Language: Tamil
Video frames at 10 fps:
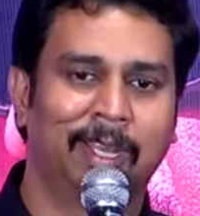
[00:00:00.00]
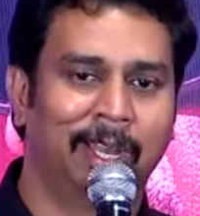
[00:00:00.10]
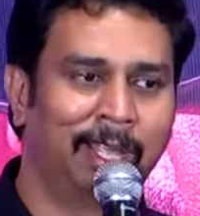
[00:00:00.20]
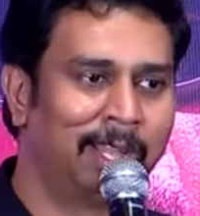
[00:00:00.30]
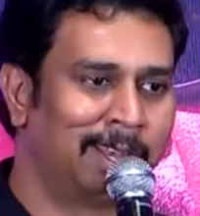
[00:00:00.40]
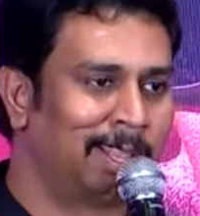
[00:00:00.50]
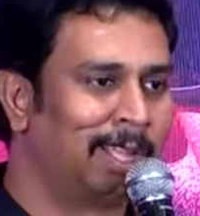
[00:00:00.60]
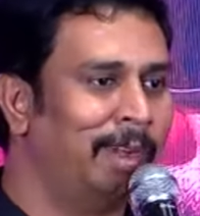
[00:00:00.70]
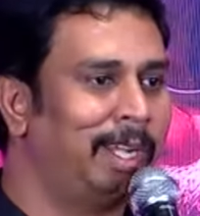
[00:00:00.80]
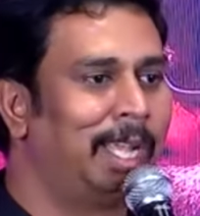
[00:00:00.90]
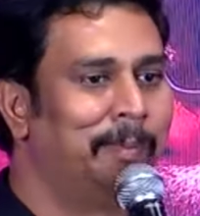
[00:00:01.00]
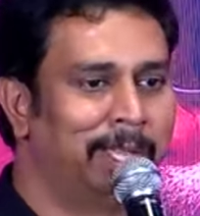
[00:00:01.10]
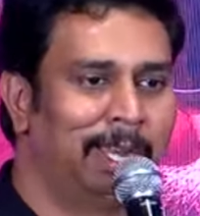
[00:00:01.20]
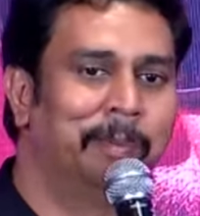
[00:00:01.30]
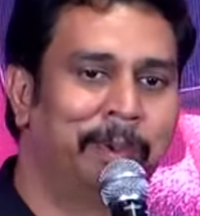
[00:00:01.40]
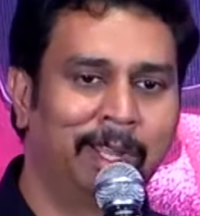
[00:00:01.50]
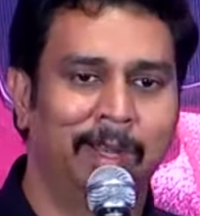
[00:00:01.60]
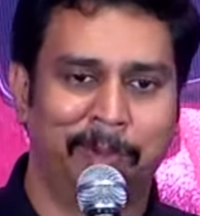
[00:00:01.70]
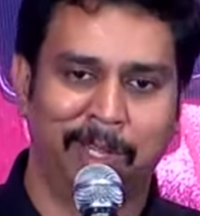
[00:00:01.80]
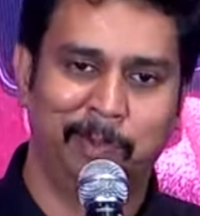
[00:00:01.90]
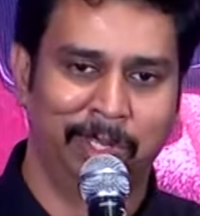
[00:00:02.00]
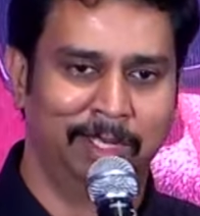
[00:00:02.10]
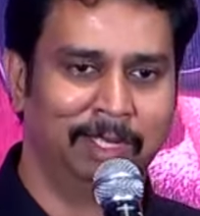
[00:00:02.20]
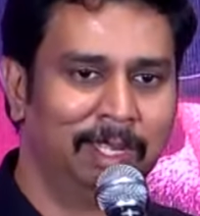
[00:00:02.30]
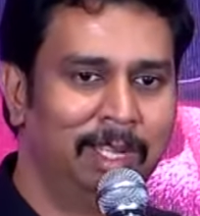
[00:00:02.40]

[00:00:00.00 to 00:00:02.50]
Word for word: நான் நினைக்கிறேன் அதனால தான் வேட்டையின் மாதிரியான படங்கள் பண்ண முடியுது